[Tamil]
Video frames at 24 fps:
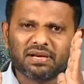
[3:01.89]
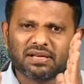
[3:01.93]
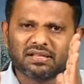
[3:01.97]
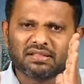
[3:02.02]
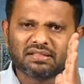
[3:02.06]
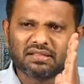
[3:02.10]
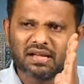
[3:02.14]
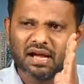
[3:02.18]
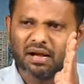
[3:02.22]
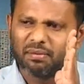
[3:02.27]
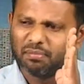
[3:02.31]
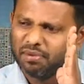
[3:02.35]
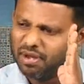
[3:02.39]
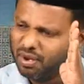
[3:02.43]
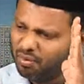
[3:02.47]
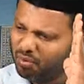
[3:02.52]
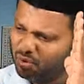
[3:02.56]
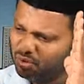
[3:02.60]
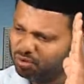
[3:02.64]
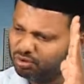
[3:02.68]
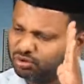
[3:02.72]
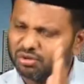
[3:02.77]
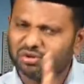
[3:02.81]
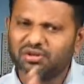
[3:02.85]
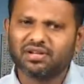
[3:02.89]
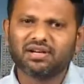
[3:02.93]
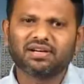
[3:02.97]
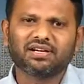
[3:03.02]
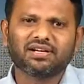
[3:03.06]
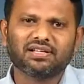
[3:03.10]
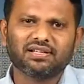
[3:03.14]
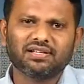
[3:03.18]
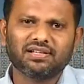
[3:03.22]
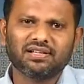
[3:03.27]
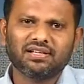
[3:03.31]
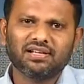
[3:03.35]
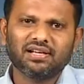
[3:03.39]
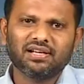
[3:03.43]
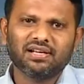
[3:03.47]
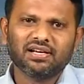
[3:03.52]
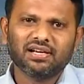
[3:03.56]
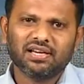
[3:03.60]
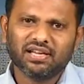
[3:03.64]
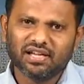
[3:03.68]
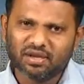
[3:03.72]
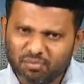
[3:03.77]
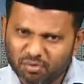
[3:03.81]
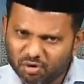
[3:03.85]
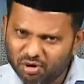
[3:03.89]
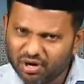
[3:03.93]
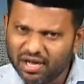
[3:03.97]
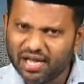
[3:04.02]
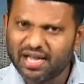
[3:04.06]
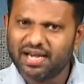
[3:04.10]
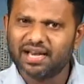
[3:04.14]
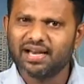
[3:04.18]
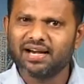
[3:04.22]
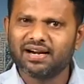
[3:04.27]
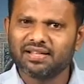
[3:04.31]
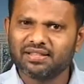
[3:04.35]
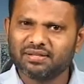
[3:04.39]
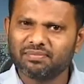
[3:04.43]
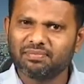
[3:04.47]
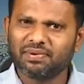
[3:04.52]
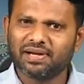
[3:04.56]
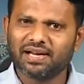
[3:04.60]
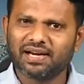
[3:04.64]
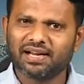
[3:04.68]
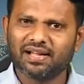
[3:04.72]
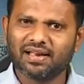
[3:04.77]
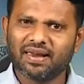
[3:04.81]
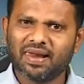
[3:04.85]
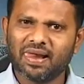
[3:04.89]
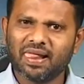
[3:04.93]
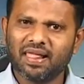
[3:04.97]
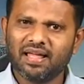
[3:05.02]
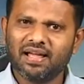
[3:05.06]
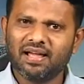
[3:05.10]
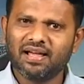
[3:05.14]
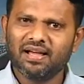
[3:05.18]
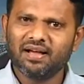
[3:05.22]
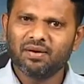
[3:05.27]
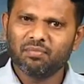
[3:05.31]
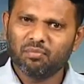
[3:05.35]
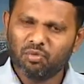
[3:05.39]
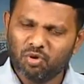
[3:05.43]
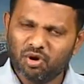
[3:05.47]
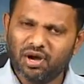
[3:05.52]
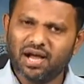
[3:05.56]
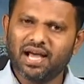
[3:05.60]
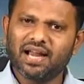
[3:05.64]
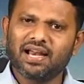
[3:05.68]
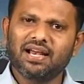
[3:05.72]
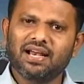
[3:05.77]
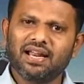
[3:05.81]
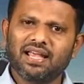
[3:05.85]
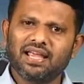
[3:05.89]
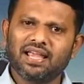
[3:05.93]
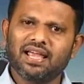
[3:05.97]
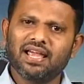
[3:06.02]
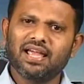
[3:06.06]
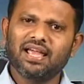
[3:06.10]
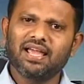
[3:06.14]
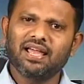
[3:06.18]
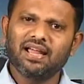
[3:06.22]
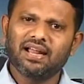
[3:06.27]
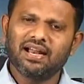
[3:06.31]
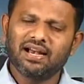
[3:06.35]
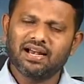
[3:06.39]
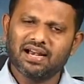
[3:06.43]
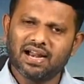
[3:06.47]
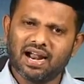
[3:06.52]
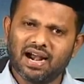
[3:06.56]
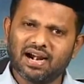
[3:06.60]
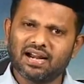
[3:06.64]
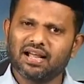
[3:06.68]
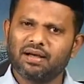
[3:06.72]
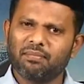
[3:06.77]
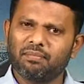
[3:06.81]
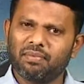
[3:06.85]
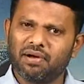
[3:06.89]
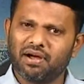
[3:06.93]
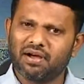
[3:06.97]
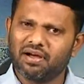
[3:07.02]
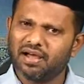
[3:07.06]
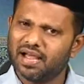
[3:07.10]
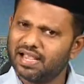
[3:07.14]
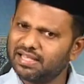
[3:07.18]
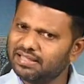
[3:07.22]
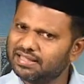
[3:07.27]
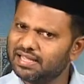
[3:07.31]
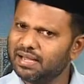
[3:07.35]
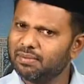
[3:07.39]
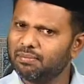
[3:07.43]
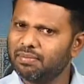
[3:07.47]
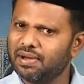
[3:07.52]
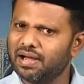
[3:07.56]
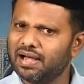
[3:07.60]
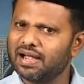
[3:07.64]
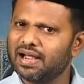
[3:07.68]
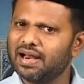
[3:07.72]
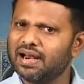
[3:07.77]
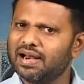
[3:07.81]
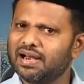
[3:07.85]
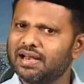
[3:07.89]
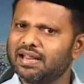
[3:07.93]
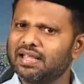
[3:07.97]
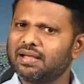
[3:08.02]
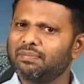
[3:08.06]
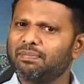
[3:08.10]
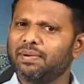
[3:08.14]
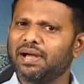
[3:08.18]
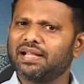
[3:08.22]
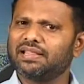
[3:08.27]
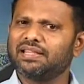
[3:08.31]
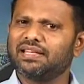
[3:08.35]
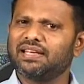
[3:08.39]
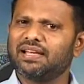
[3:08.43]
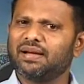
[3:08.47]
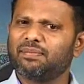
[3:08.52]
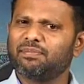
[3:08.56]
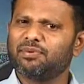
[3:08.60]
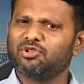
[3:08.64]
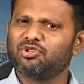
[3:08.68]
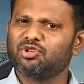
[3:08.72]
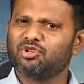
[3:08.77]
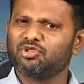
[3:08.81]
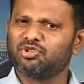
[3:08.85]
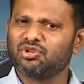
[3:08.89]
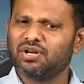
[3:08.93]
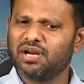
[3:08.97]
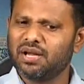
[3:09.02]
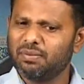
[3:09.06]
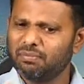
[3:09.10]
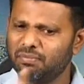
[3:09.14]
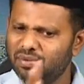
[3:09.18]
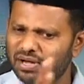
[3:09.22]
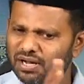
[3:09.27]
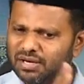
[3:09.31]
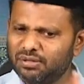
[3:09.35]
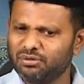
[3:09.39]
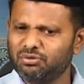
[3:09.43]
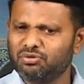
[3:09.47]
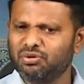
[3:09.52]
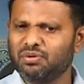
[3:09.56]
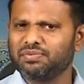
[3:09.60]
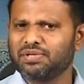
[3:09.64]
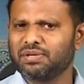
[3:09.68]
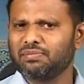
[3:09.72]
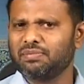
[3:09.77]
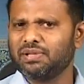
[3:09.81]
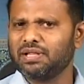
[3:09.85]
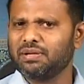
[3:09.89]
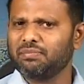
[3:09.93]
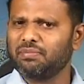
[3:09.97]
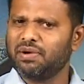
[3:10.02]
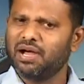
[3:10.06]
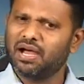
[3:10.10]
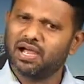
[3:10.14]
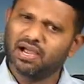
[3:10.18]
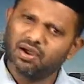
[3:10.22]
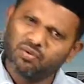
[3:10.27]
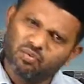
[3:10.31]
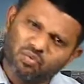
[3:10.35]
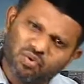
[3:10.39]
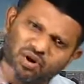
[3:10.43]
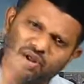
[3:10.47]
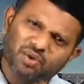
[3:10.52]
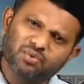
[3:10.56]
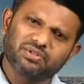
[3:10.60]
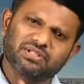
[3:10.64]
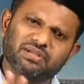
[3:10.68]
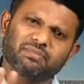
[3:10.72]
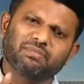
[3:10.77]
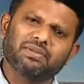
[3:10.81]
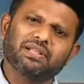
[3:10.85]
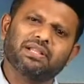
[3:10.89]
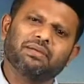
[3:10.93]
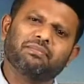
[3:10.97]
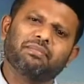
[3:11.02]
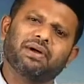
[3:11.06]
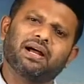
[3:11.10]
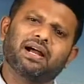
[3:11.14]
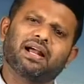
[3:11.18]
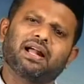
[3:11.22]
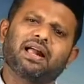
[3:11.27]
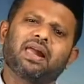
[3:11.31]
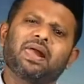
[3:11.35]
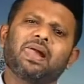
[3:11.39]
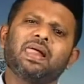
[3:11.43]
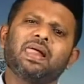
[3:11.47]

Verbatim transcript: கித்தாபா ஒரு தொகை இருக்குது நீங்கள் புகாரியை எடுத்து பாருங்கள் புகாரியிலேயே நான்காம் பாகம் ஐந்தாம் பாகங்களில் நீங்கள் பார்த்தீங்க அப்படின்னு சொல்லி சொன்னால் மருத்துவம் சம்பந்தமாக உணவு சம்பந்தமாக